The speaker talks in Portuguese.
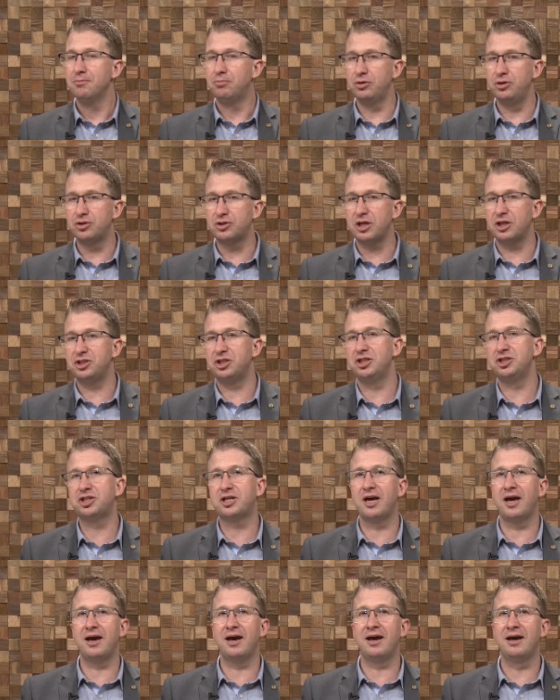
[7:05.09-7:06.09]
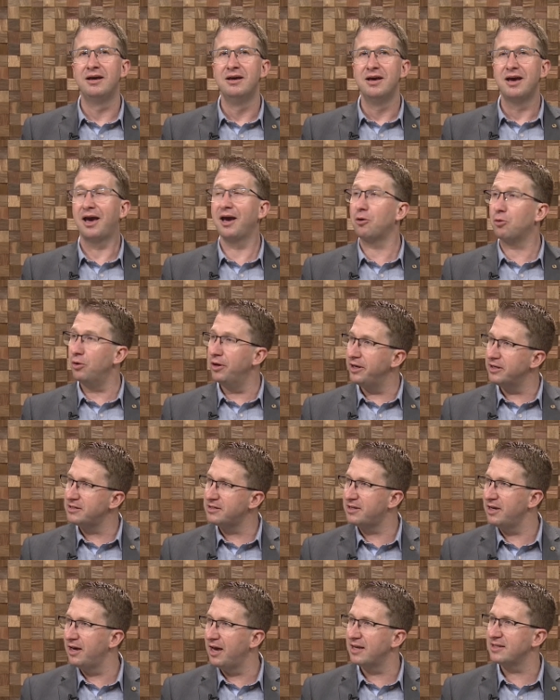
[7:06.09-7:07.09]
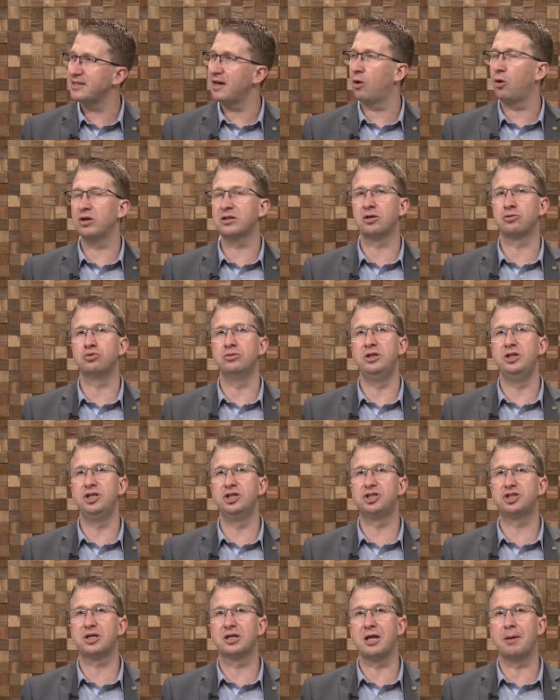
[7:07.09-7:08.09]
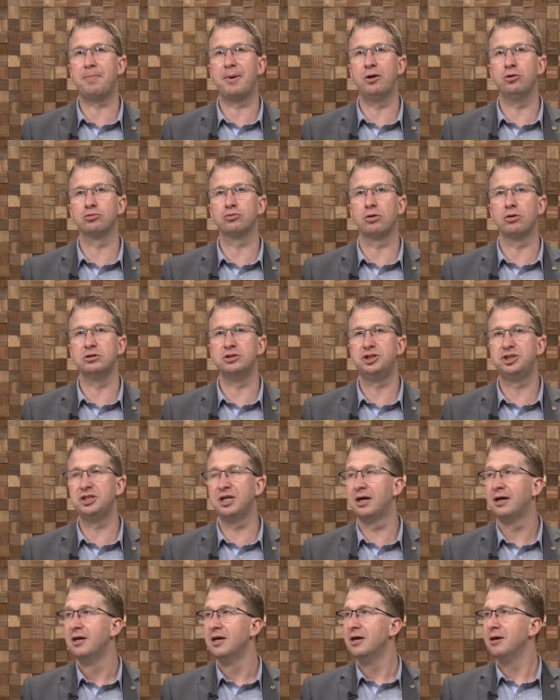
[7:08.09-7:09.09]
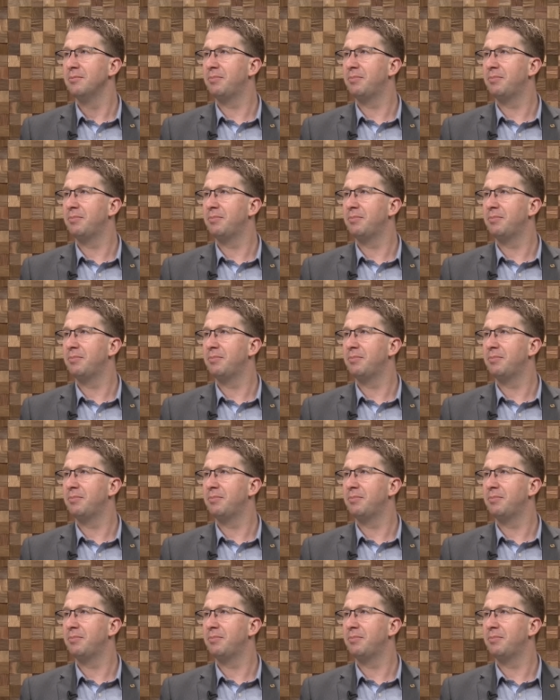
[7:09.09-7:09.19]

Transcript: Por isso que a gente quer reconhecer essa rota turística da paleontologia